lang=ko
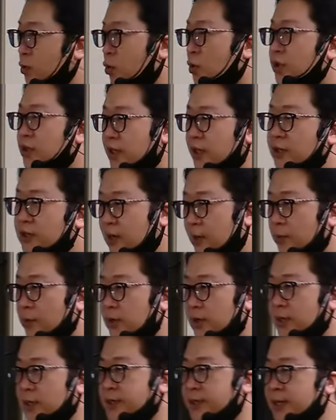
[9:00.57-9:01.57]
돈이 되는
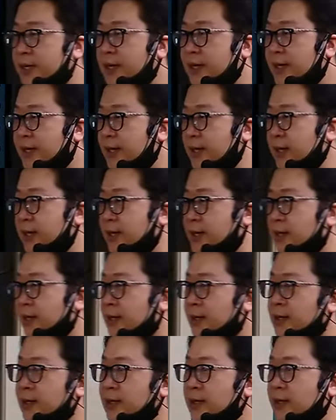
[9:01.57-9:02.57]
과목이다 생각해야
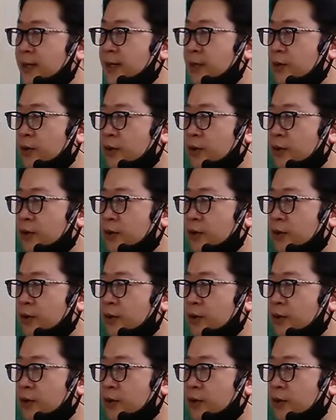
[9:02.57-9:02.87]
이게